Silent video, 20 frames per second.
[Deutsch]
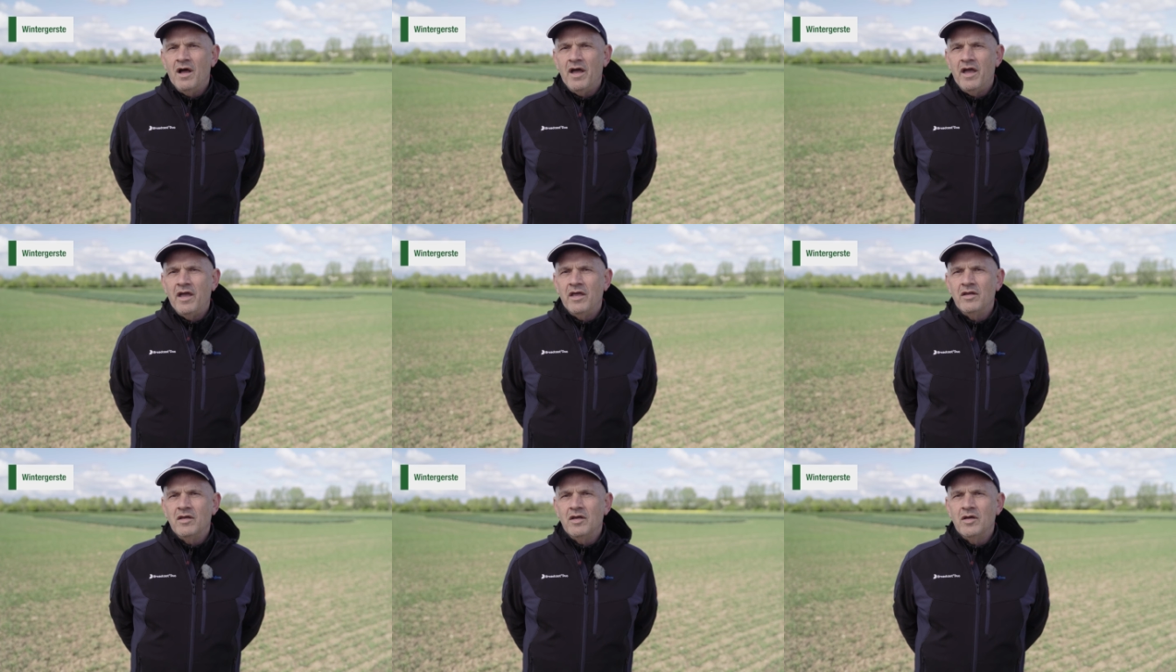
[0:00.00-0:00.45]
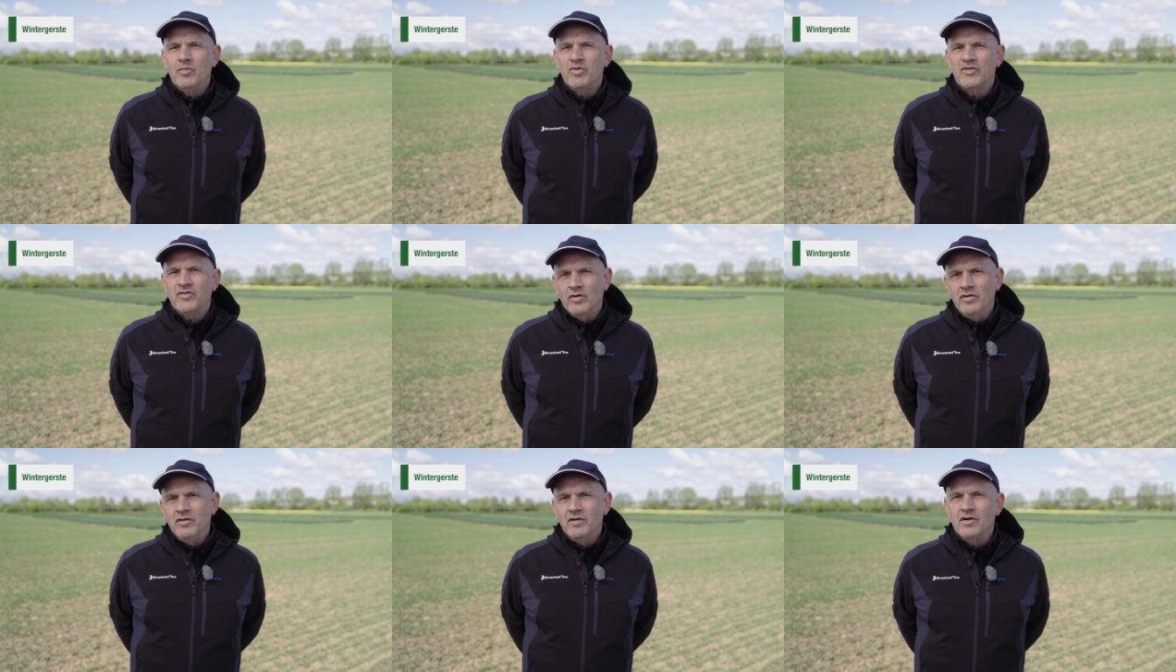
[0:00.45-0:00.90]
Eine
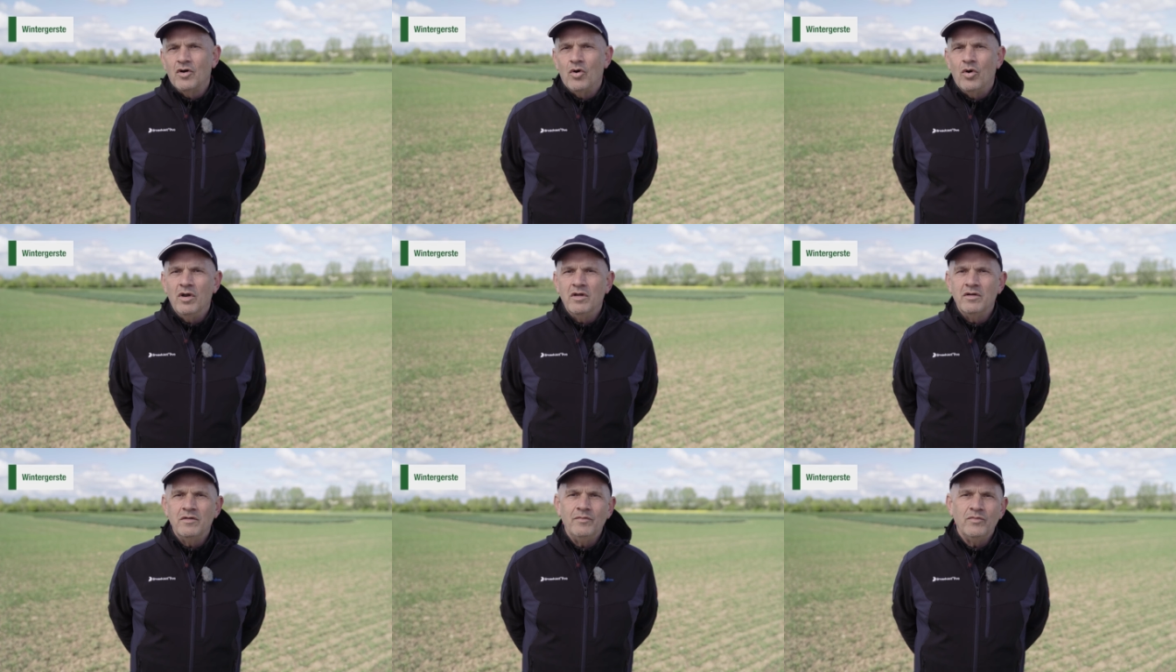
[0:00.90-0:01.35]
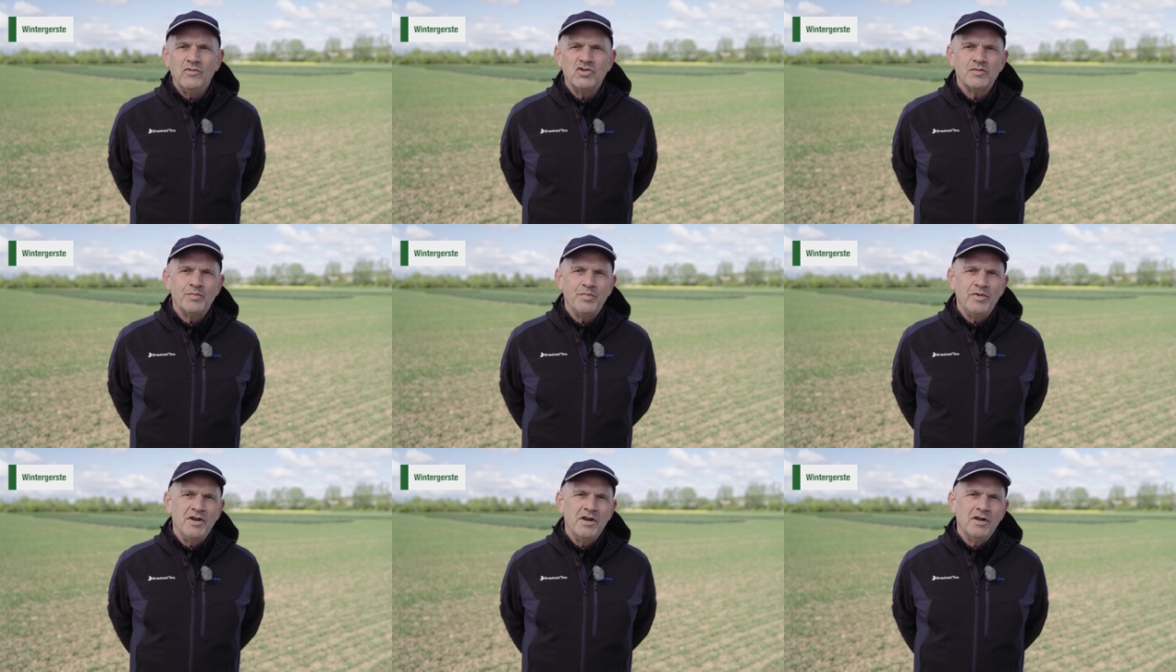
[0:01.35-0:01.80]
besondere Rolle
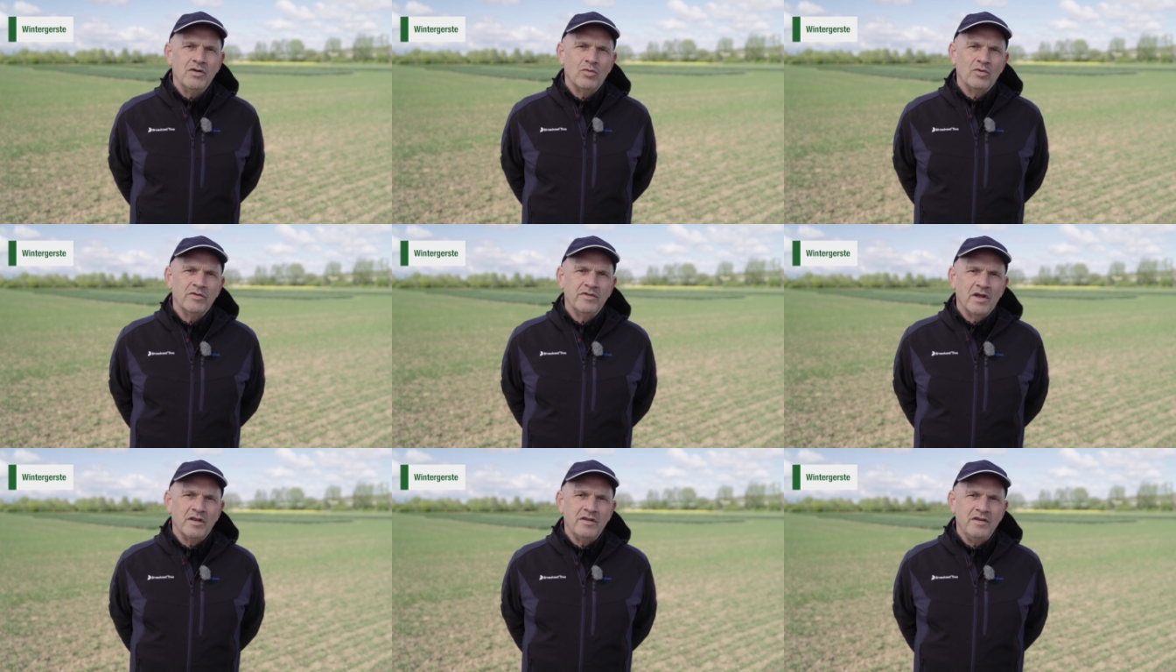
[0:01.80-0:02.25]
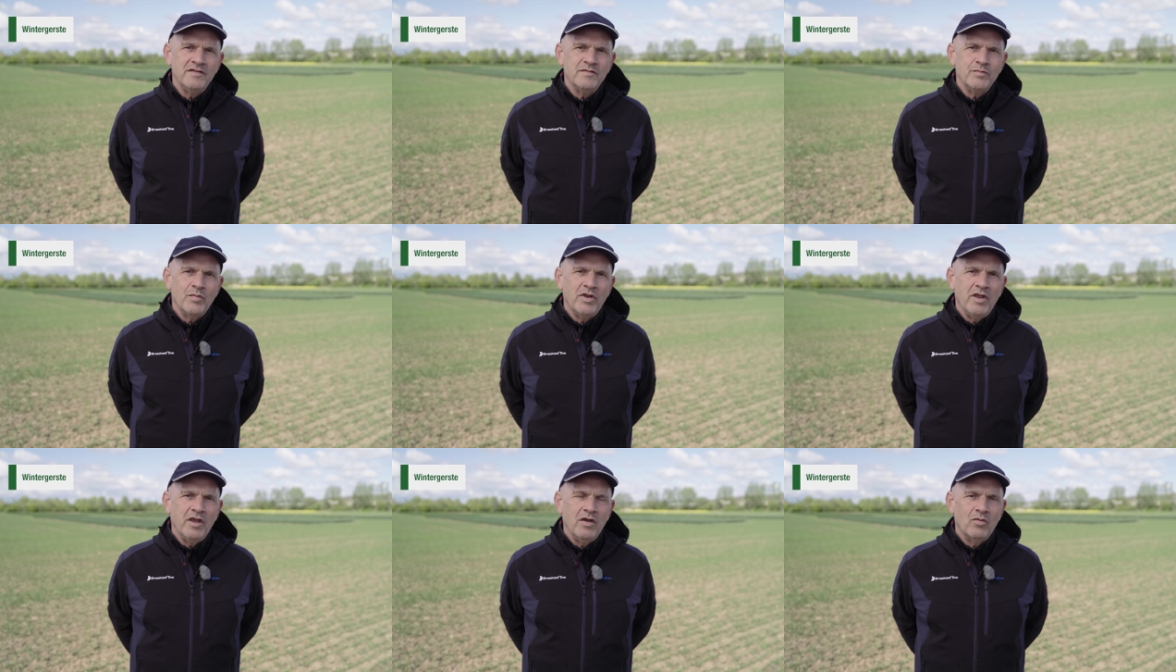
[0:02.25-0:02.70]
spielen unter
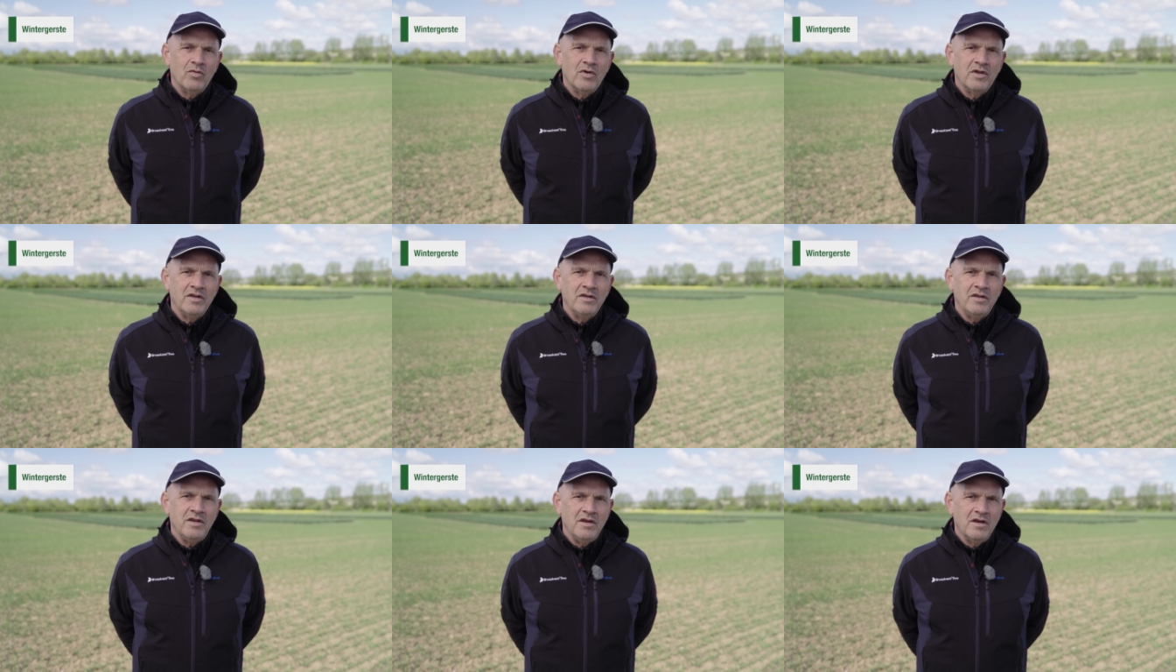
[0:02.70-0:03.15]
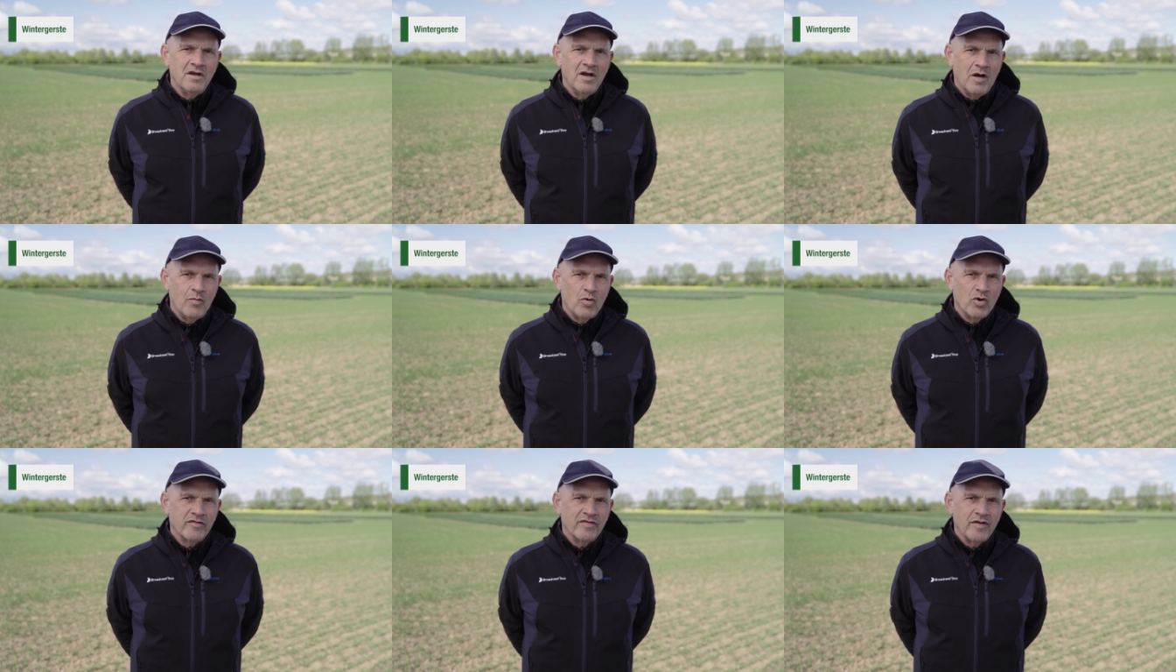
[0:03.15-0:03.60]
diesen Bedingungen die
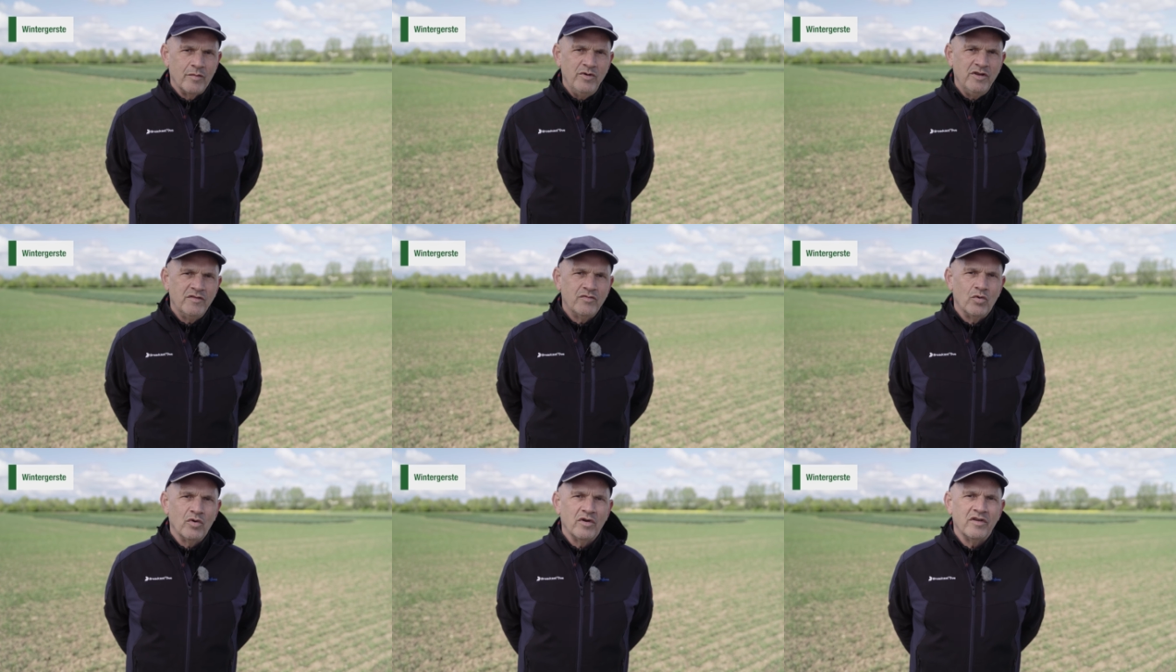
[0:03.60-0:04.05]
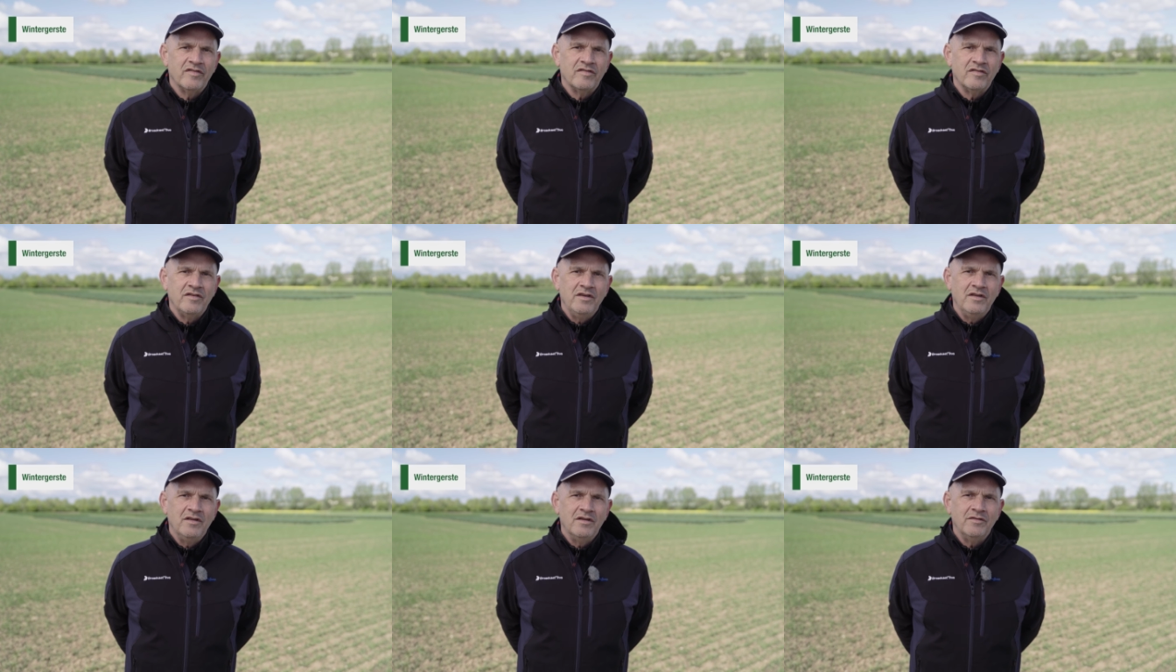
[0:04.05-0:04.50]

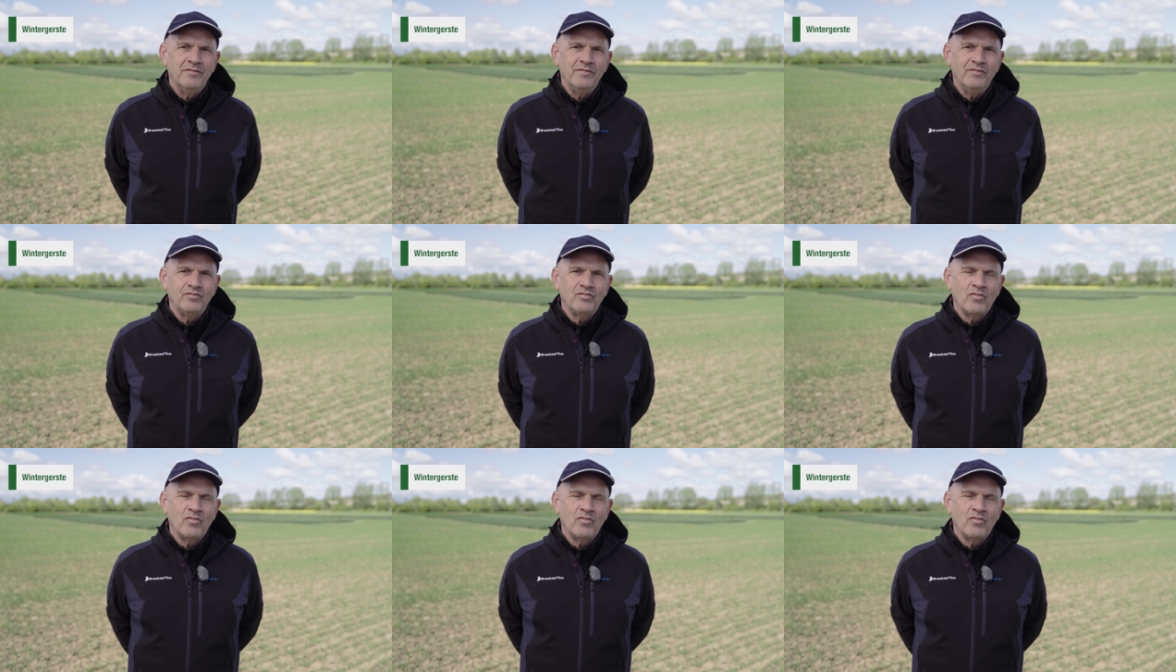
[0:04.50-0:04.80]
Carboxamid-Fungizide.